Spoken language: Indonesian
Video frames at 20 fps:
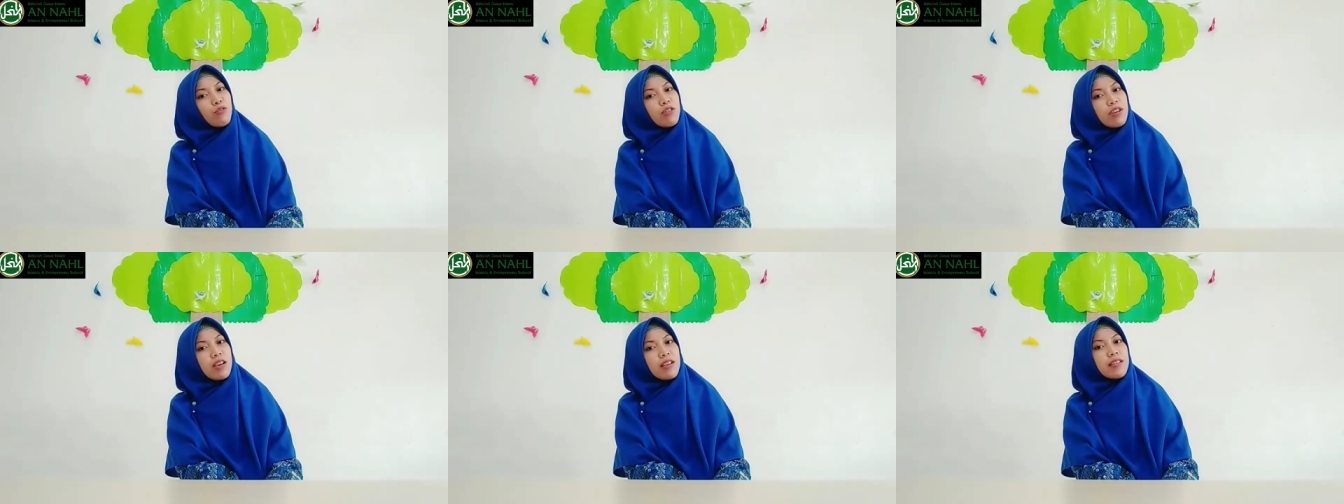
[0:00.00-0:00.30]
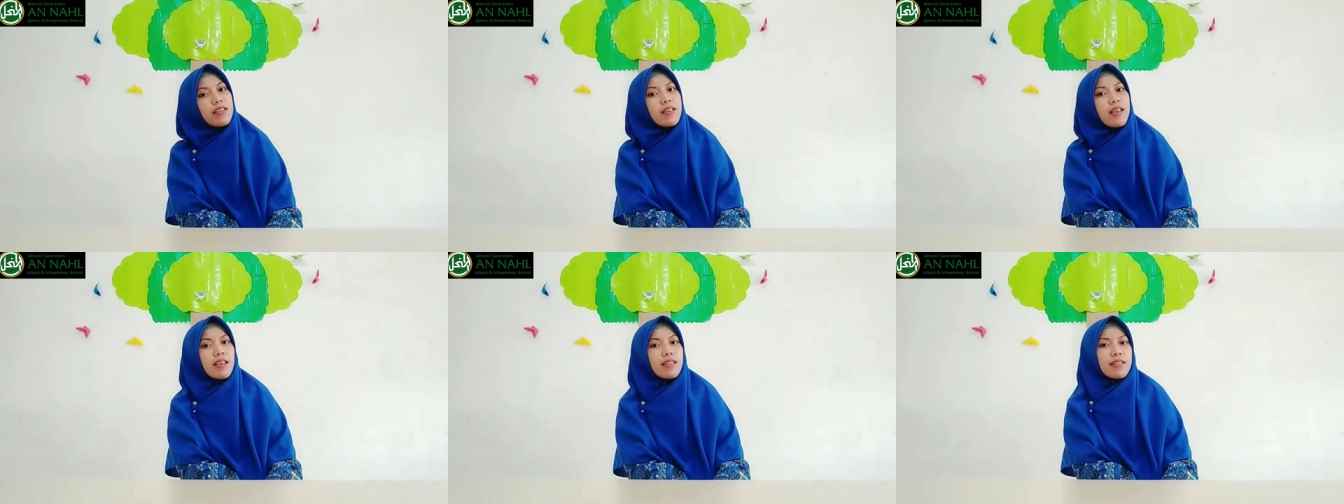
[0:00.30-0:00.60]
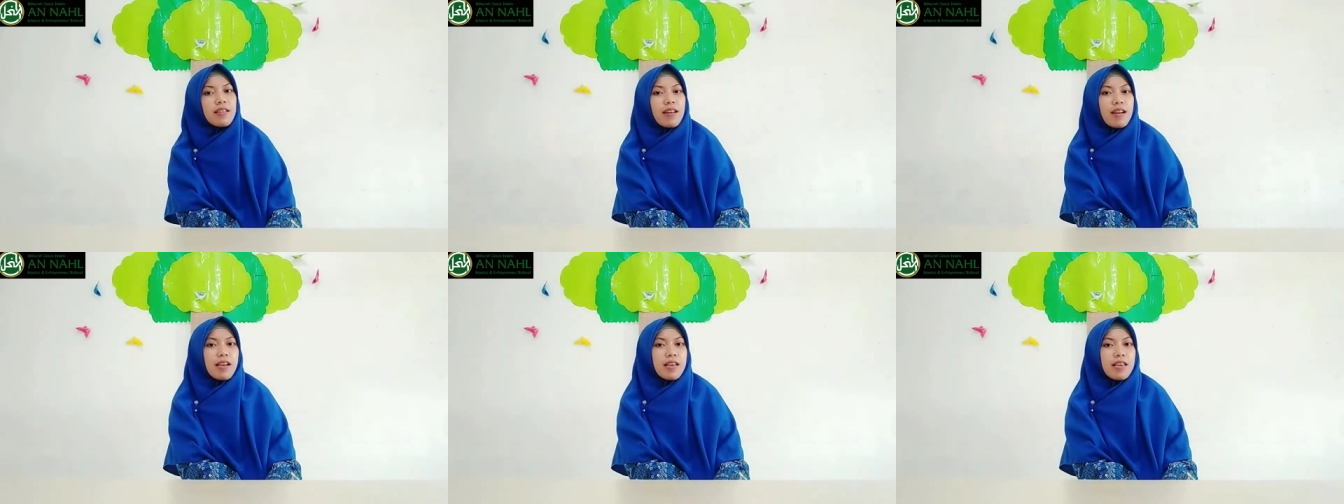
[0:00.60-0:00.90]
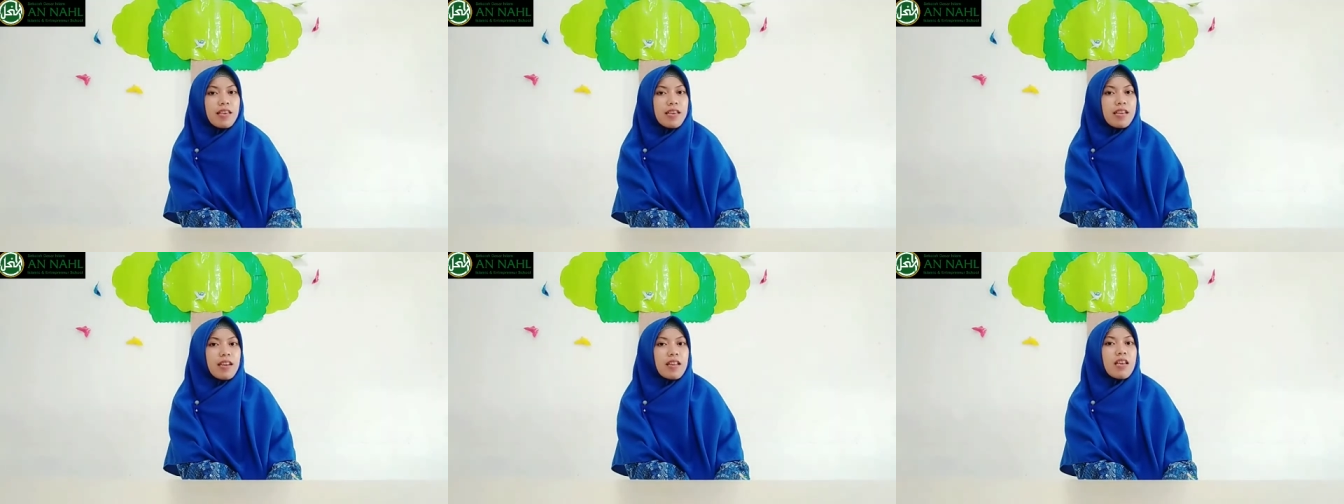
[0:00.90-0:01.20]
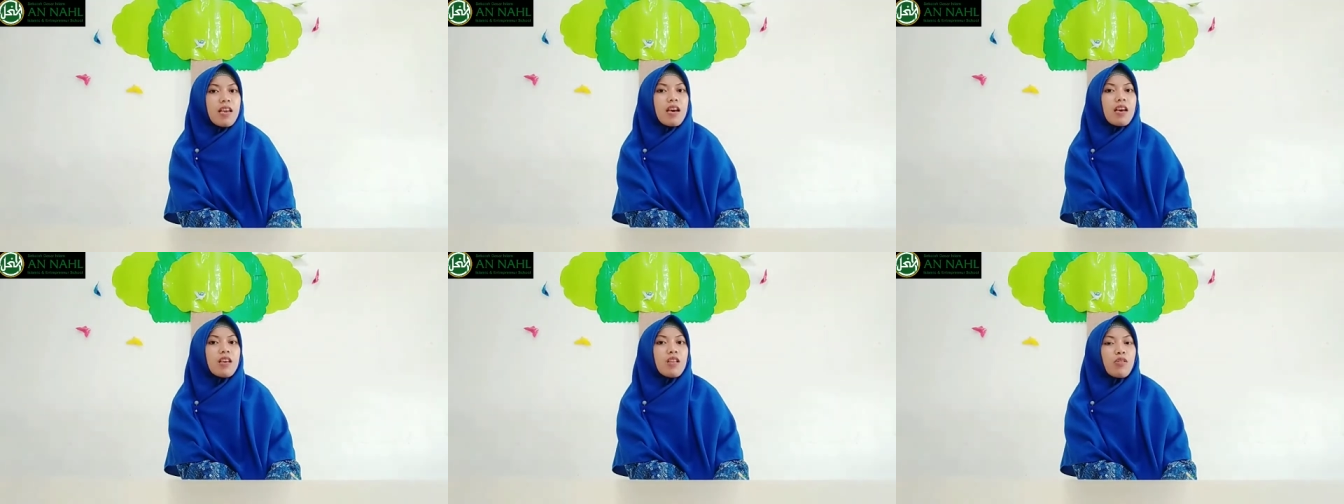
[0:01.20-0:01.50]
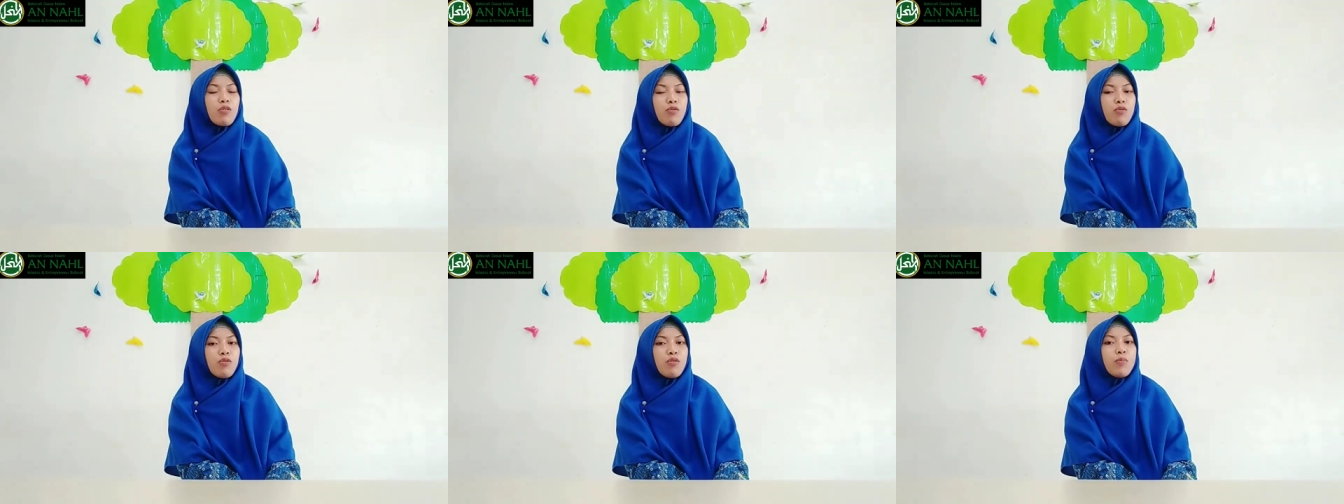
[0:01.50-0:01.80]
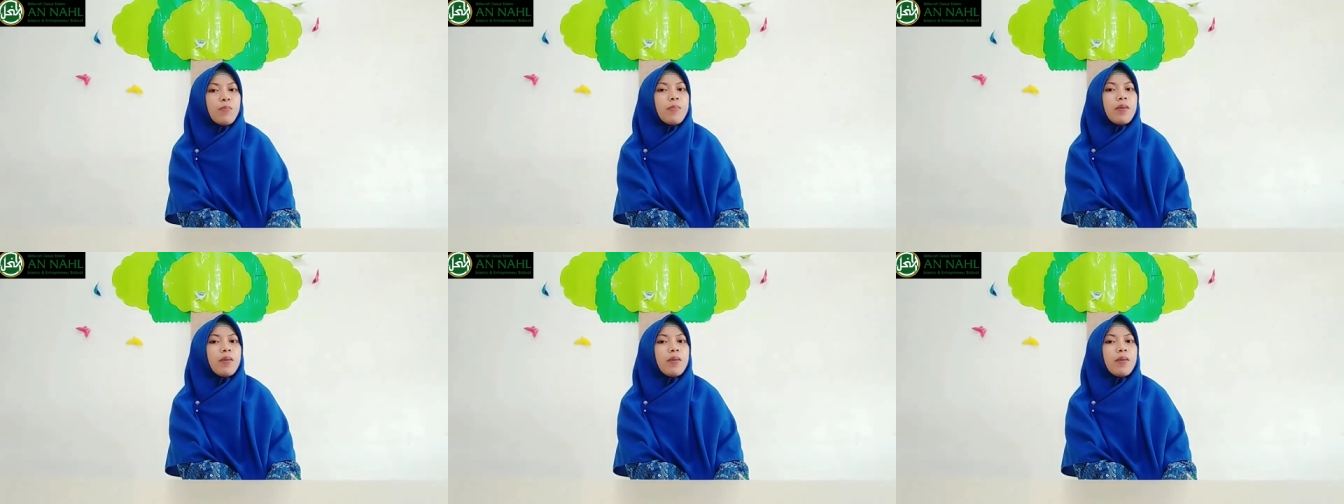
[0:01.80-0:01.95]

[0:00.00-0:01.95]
tugas yang terakhir yaitu